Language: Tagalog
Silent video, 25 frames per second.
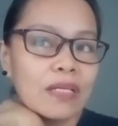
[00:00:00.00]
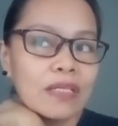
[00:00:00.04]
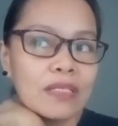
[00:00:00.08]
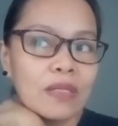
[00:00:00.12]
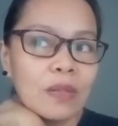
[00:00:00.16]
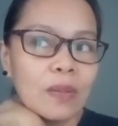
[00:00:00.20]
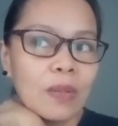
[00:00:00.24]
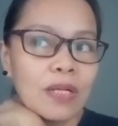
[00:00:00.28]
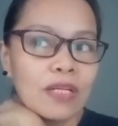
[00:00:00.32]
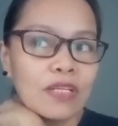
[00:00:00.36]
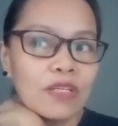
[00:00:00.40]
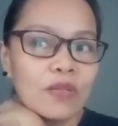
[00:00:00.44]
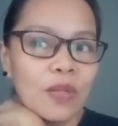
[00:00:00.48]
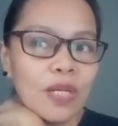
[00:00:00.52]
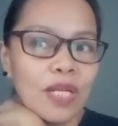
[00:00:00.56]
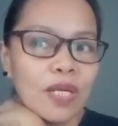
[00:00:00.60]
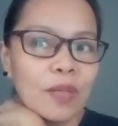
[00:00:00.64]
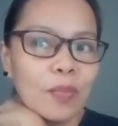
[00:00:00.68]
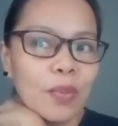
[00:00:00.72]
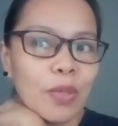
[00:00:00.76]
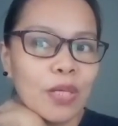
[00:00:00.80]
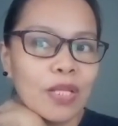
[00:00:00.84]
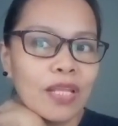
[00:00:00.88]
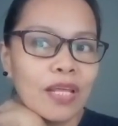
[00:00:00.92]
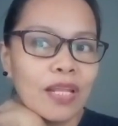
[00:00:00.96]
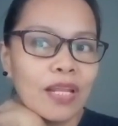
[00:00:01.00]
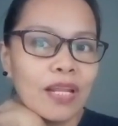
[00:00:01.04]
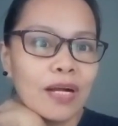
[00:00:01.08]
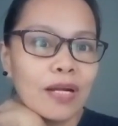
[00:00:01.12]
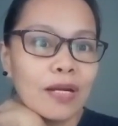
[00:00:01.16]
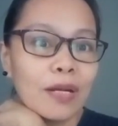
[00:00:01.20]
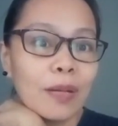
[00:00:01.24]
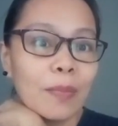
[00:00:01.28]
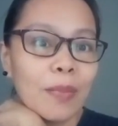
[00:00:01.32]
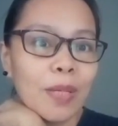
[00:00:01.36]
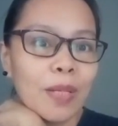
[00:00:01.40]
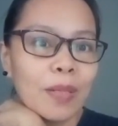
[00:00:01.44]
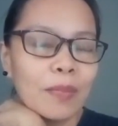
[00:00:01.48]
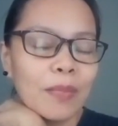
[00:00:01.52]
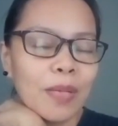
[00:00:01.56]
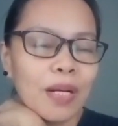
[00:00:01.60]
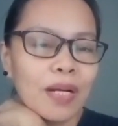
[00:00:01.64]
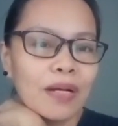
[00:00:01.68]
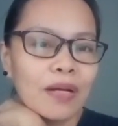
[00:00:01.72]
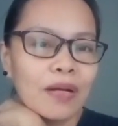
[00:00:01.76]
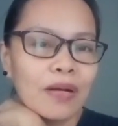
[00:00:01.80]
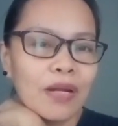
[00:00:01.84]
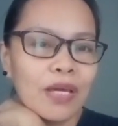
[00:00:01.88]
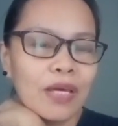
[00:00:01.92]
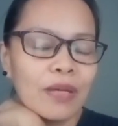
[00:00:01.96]
So, actually, pwede lang naman
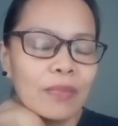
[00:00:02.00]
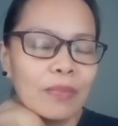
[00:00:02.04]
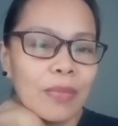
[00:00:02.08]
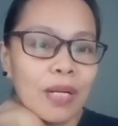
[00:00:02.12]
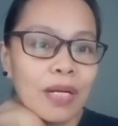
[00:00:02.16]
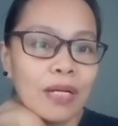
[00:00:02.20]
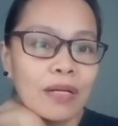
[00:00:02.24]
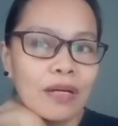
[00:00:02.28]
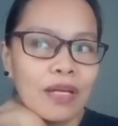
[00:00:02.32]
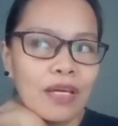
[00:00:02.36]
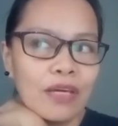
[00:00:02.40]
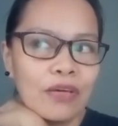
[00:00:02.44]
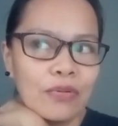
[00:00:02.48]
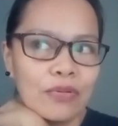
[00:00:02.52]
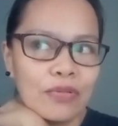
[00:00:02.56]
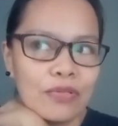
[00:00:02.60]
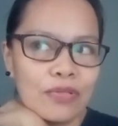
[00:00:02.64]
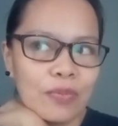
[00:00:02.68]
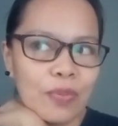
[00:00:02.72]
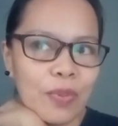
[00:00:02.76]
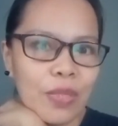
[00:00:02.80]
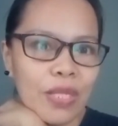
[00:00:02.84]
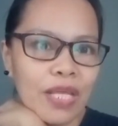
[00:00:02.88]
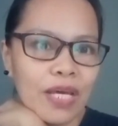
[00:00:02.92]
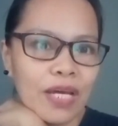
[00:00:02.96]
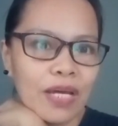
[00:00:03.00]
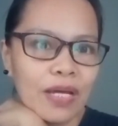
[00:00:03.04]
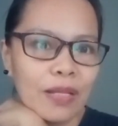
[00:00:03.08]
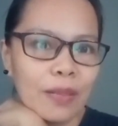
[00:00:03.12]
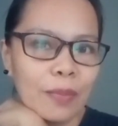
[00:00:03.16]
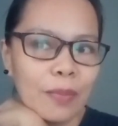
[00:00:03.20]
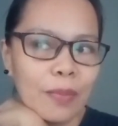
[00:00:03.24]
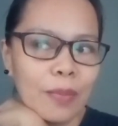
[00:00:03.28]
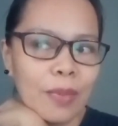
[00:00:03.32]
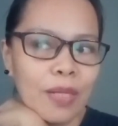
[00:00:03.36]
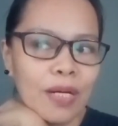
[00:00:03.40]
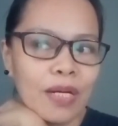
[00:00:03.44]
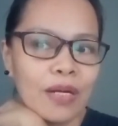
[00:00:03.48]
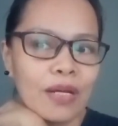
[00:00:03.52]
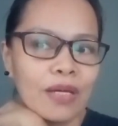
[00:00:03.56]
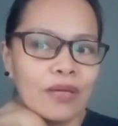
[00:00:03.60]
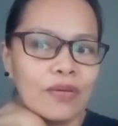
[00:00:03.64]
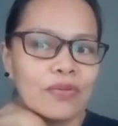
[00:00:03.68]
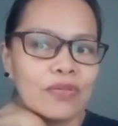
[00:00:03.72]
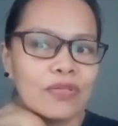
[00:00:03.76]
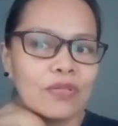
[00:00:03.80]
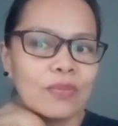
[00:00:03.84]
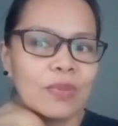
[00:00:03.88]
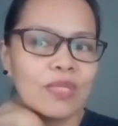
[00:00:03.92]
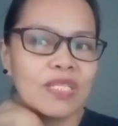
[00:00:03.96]
mag-reuse. Mag, pwede ka naman
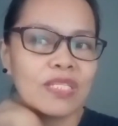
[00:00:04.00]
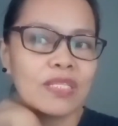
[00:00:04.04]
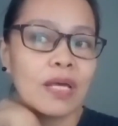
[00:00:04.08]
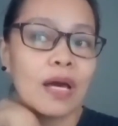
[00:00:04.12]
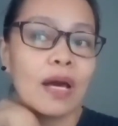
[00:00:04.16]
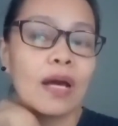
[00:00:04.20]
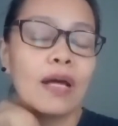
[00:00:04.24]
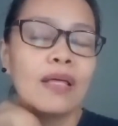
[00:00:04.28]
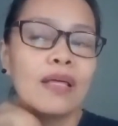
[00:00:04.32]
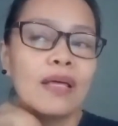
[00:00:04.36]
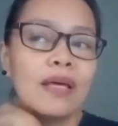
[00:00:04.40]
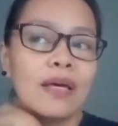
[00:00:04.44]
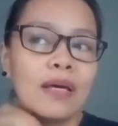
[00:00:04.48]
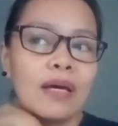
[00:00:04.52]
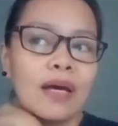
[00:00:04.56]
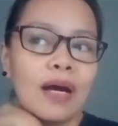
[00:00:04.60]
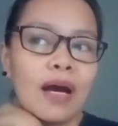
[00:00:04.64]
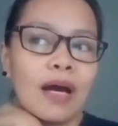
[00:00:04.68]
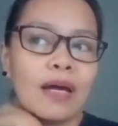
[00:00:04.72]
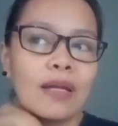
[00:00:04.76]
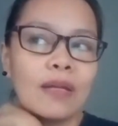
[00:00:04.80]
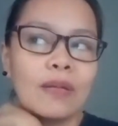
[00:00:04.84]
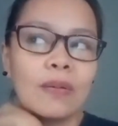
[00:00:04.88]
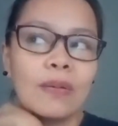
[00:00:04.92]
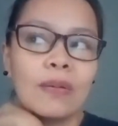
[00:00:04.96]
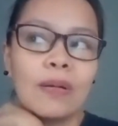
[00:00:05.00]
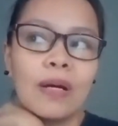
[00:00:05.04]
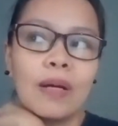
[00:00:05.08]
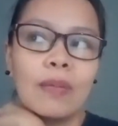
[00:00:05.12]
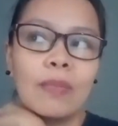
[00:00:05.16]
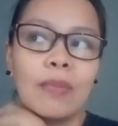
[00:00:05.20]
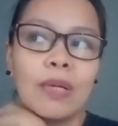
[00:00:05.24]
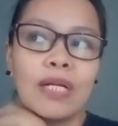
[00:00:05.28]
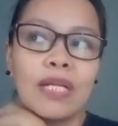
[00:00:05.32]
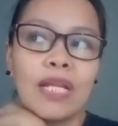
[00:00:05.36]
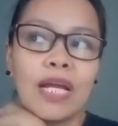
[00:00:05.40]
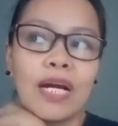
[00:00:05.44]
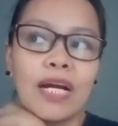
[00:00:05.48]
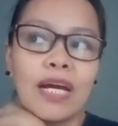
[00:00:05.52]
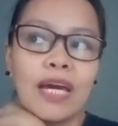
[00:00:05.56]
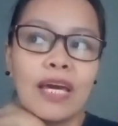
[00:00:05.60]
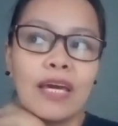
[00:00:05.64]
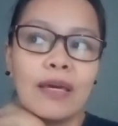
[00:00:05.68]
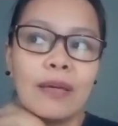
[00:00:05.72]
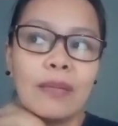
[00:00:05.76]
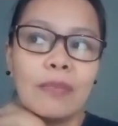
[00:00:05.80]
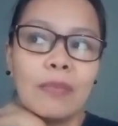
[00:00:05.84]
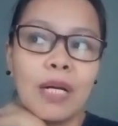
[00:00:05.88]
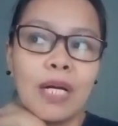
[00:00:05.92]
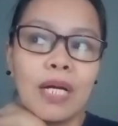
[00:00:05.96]
mag-reuse. Basta, ano ka,
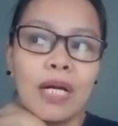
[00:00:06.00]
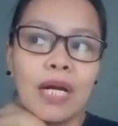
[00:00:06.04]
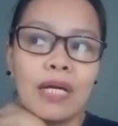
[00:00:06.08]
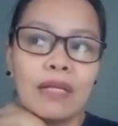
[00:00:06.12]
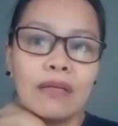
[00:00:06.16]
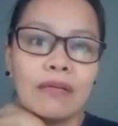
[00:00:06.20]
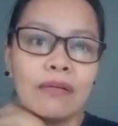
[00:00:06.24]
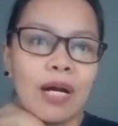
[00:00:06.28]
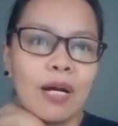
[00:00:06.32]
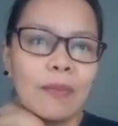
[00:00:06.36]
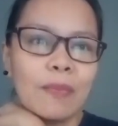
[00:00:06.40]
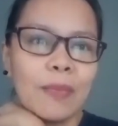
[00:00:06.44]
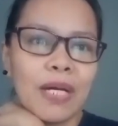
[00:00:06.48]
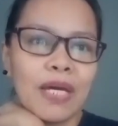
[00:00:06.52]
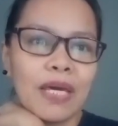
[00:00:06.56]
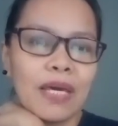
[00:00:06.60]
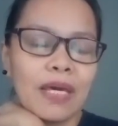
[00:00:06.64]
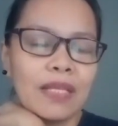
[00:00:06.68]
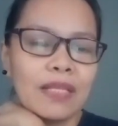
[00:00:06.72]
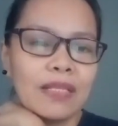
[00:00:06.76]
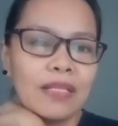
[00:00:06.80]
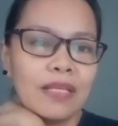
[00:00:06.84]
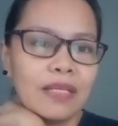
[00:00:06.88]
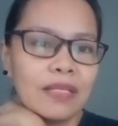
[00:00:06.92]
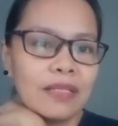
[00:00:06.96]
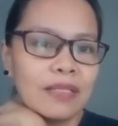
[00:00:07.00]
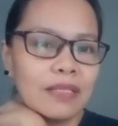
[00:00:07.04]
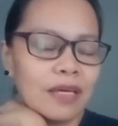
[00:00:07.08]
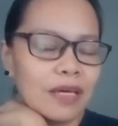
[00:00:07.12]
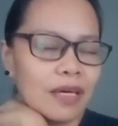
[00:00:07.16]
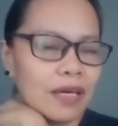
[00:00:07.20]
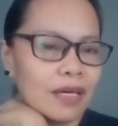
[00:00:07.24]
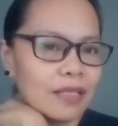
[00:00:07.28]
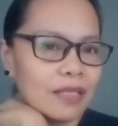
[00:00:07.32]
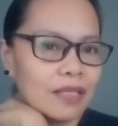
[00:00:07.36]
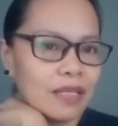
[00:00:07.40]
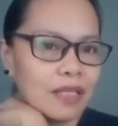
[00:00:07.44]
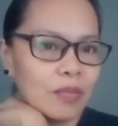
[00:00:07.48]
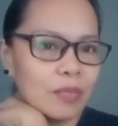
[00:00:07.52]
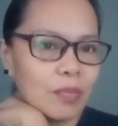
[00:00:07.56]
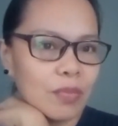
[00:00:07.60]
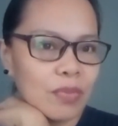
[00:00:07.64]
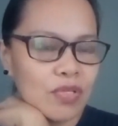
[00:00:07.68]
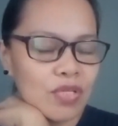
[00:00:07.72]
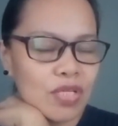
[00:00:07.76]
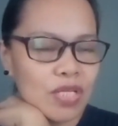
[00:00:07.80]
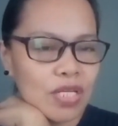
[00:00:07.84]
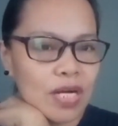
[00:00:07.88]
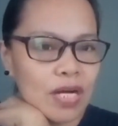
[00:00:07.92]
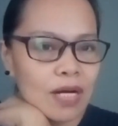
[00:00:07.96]
maglagay, mag, ano ka, mag-edit, i-edit
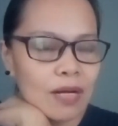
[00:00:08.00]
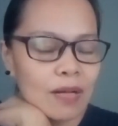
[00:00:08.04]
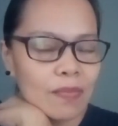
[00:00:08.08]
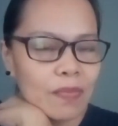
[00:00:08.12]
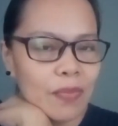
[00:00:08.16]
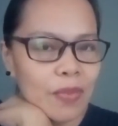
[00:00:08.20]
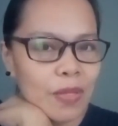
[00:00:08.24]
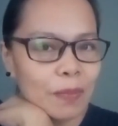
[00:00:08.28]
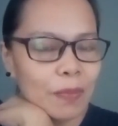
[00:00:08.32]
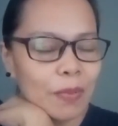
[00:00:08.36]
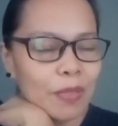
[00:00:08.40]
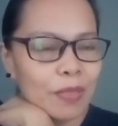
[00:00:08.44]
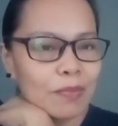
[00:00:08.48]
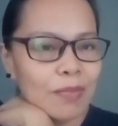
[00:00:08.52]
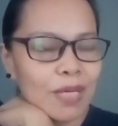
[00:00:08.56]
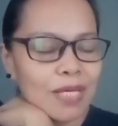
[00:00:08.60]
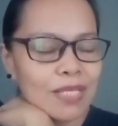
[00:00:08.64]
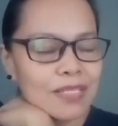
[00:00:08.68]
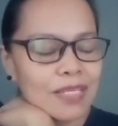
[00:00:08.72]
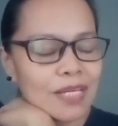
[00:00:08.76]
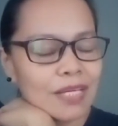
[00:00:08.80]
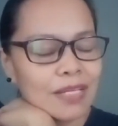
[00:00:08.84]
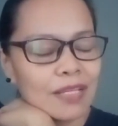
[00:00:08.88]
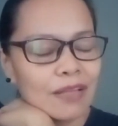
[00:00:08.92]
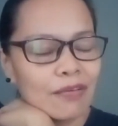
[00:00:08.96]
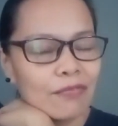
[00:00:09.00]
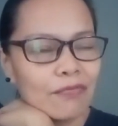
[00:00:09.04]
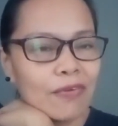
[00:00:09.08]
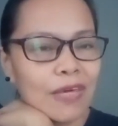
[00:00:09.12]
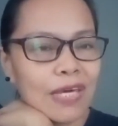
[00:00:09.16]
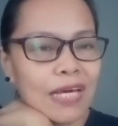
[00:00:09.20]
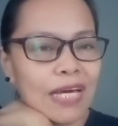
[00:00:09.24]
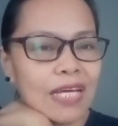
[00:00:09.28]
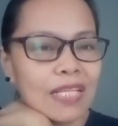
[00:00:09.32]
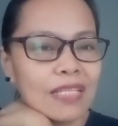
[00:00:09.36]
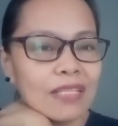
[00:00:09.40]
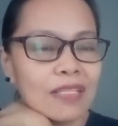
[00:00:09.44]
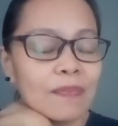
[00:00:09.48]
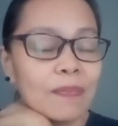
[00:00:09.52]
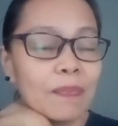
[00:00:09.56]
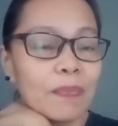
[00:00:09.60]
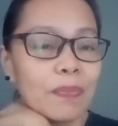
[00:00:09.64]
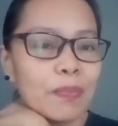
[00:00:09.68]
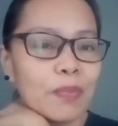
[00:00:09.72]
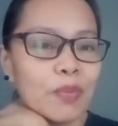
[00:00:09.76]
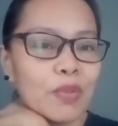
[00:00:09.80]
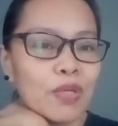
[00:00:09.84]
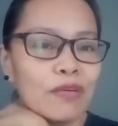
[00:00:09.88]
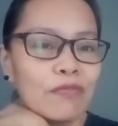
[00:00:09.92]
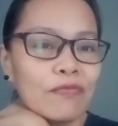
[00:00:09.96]
mo siya. Dapat may significant
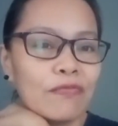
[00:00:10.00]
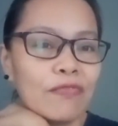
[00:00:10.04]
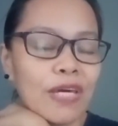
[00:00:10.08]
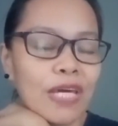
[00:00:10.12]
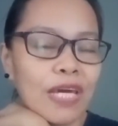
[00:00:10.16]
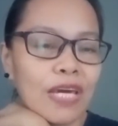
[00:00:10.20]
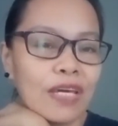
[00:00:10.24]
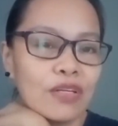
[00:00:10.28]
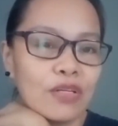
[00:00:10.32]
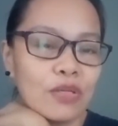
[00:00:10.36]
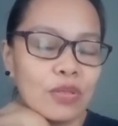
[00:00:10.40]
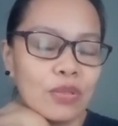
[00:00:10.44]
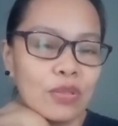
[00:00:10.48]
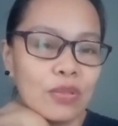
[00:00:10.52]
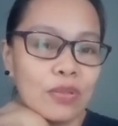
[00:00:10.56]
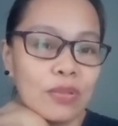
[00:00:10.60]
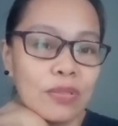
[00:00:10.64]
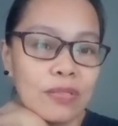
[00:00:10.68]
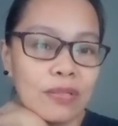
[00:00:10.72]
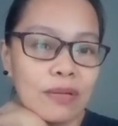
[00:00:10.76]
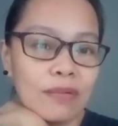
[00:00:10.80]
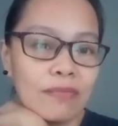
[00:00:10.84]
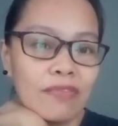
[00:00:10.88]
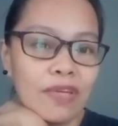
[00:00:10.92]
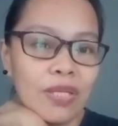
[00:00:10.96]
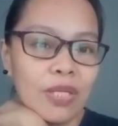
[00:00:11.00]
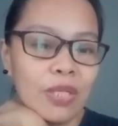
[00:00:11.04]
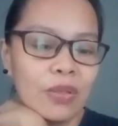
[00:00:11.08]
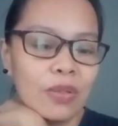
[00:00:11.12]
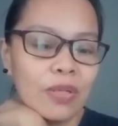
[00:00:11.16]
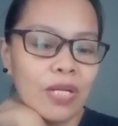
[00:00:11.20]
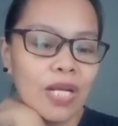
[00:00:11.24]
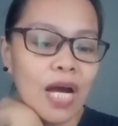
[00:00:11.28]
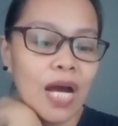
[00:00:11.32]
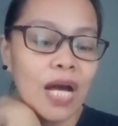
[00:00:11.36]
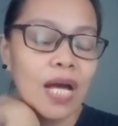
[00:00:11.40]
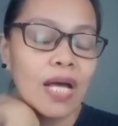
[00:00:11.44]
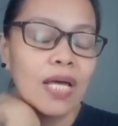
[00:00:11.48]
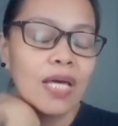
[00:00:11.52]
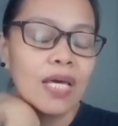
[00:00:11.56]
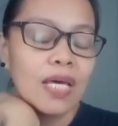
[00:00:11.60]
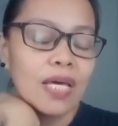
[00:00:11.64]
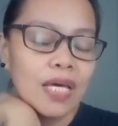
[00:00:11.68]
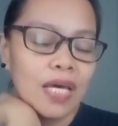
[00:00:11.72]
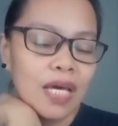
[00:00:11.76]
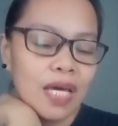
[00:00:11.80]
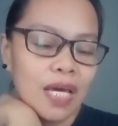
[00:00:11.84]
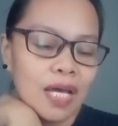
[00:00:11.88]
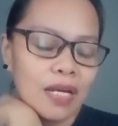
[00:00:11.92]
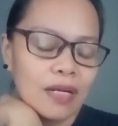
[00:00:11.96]
modification dun sa video na,
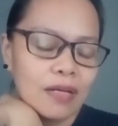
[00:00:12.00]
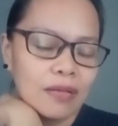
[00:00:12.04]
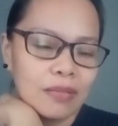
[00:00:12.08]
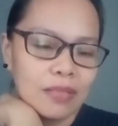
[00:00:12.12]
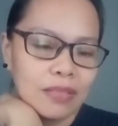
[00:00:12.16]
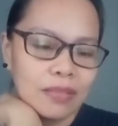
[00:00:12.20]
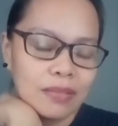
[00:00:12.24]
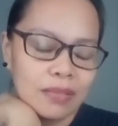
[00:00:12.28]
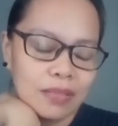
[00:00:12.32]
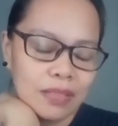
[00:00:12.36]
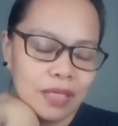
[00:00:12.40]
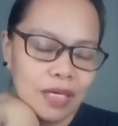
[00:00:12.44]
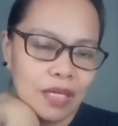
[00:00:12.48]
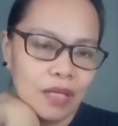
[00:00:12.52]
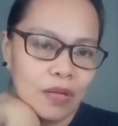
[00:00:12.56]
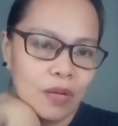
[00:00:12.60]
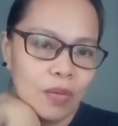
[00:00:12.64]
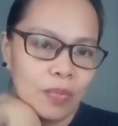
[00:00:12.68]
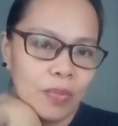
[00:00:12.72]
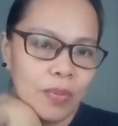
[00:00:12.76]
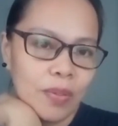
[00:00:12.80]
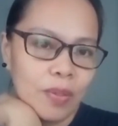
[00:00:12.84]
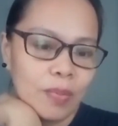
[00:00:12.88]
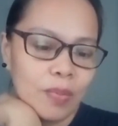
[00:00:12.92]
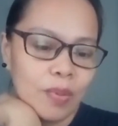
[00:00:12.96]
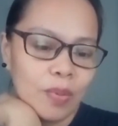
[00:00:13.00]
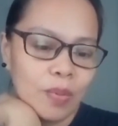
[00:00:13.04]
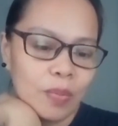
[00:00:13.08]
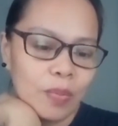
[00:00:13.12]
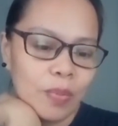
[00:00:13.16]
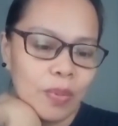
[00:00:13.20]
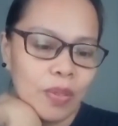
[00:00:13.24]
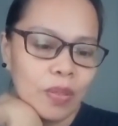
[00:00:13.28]
ano, kinopya mo.